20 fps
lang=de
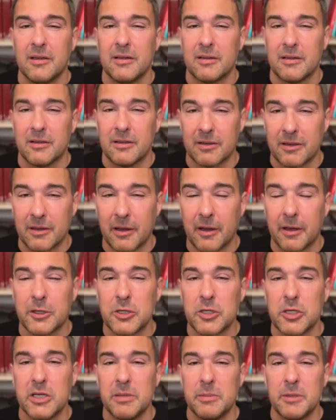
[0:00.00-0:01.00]
äh,
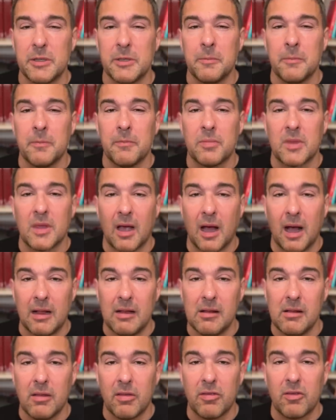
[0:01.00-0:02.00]
Regimen
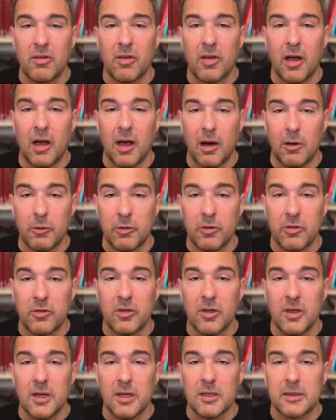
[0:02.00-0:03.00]
als aus
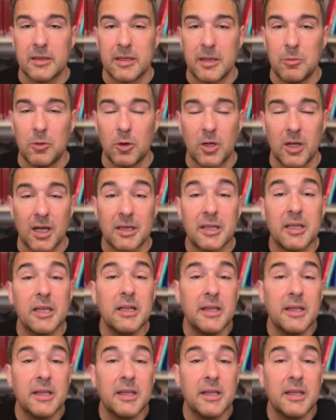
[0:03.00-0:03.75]
Demokratien.